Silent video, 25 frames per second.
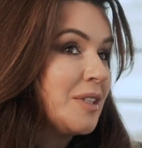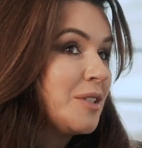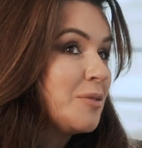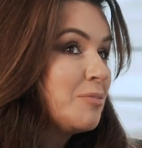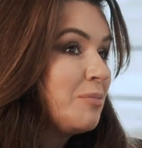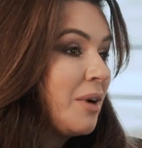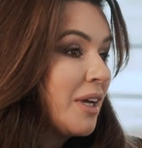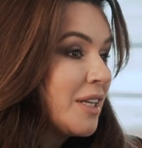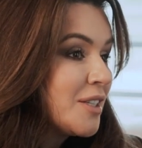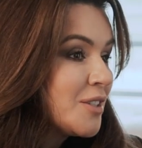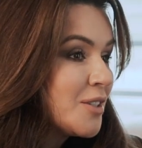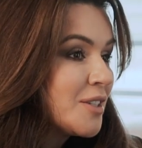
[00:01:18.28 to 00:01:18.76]
więc
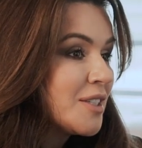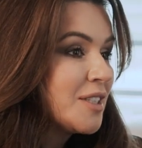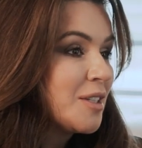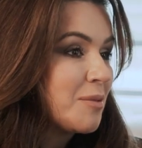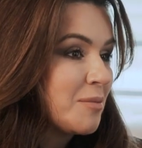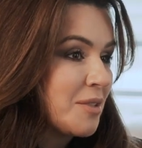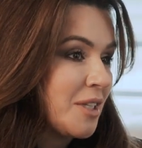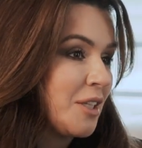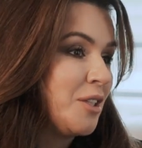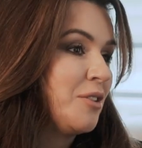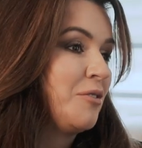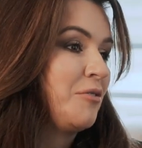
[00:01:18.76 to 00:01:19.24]
bardzo
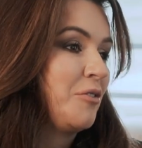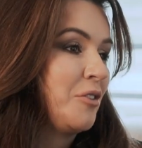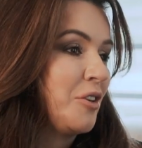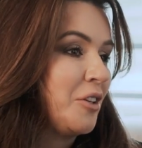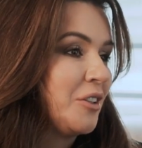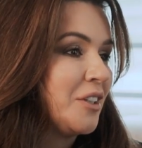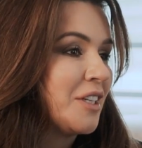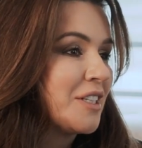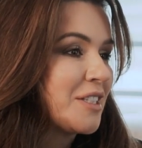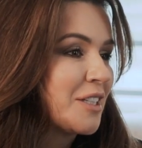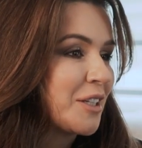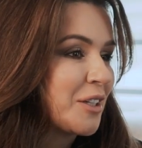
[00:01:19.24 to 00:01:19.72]
jestem
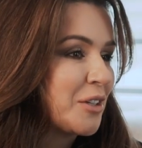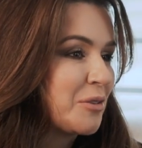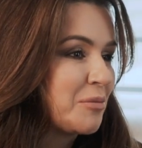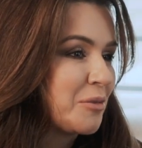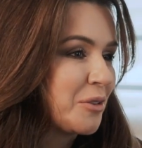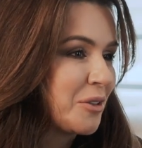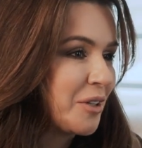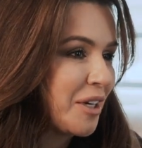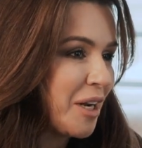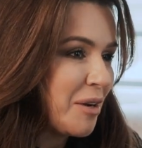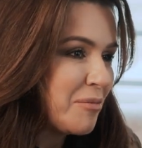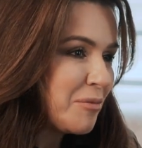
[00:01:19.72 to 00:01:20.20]
zadowolona z tego
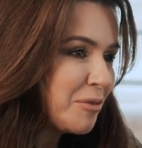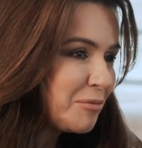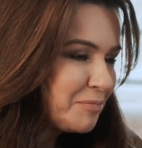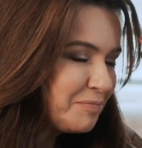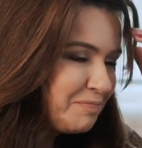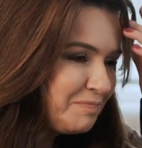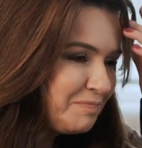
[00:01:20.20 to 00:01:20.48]
programu.